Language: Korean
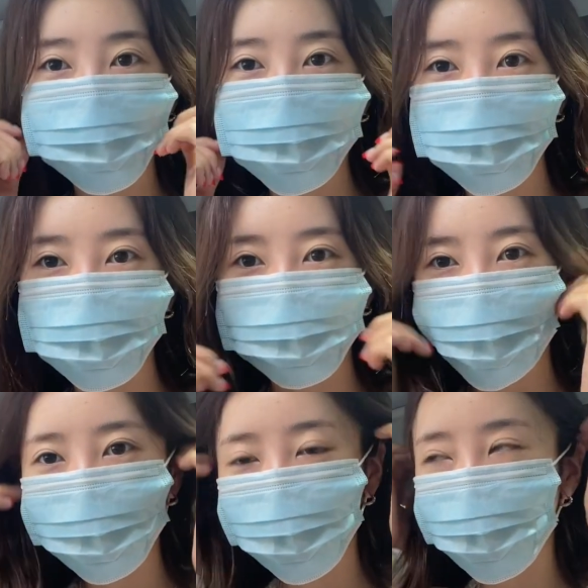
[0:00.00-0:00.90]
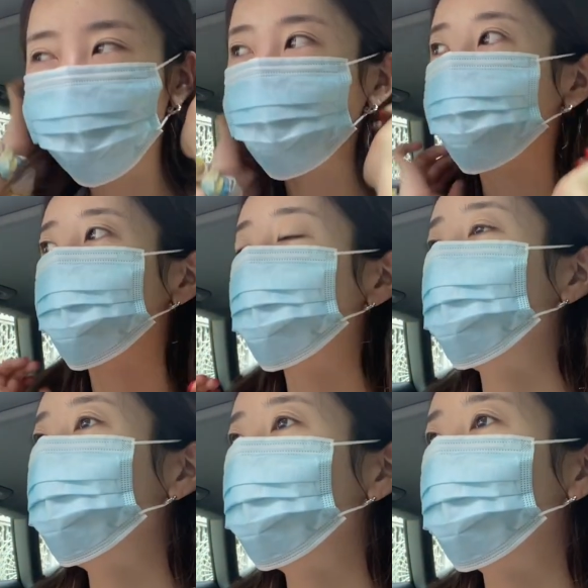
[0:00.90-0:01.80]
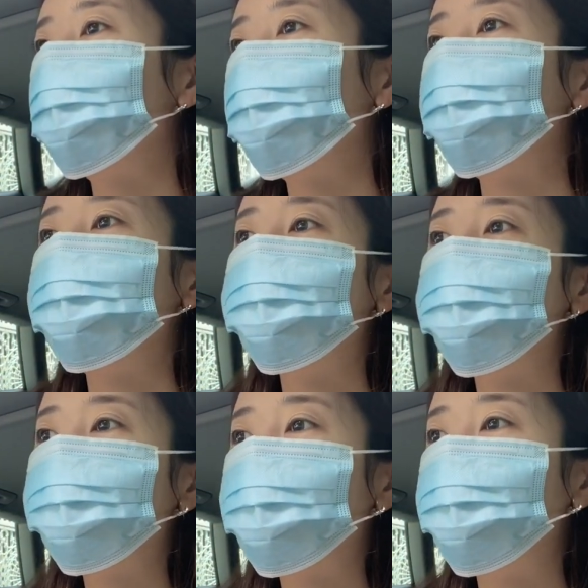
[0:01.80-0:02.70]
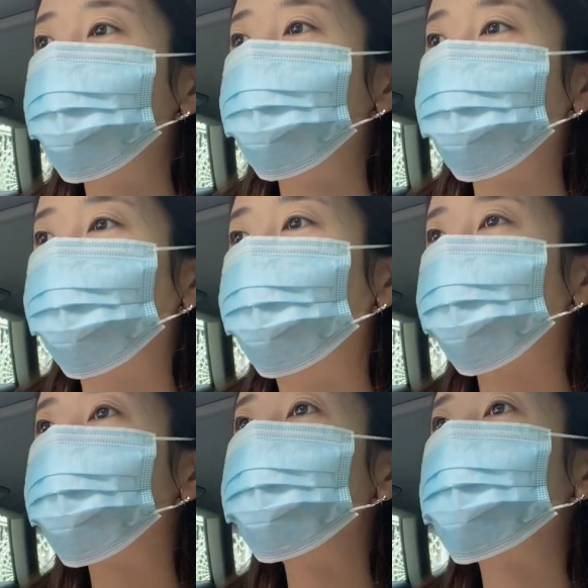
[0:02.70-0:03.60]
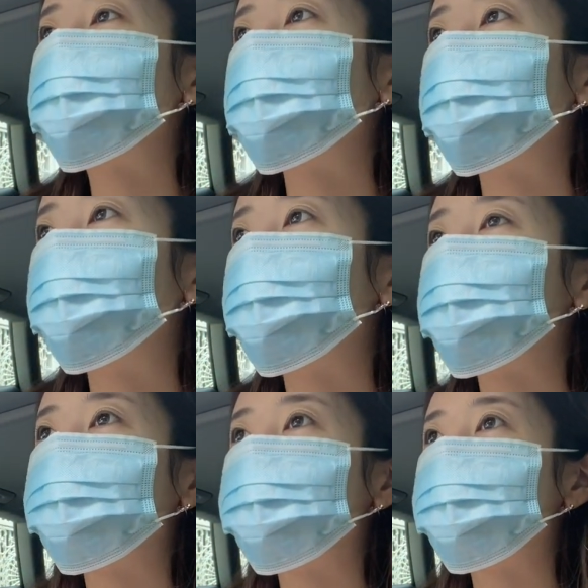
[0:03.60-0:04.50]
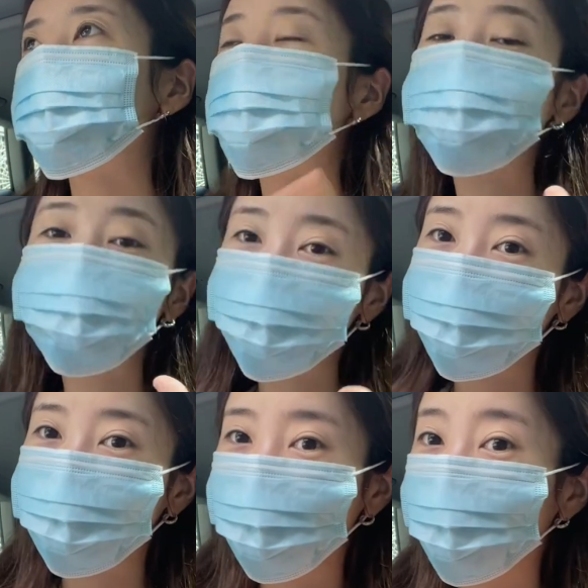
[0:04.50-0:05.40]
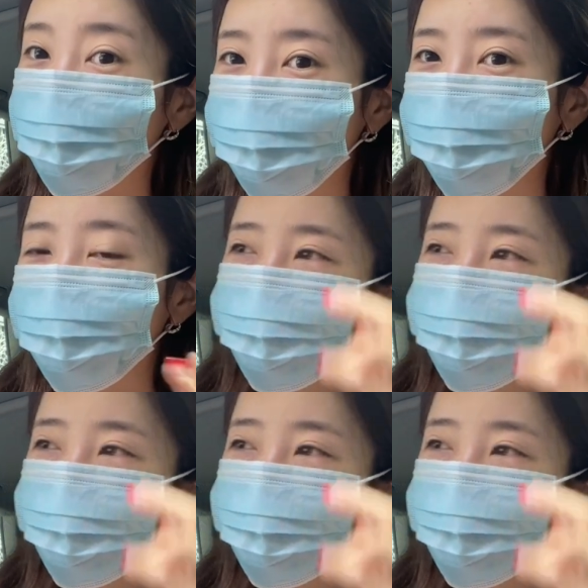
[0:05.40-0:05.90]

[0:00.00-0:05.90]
지금 피부과 갔다가 오늘은 가구 매장 세 곳을 들려야 되고요.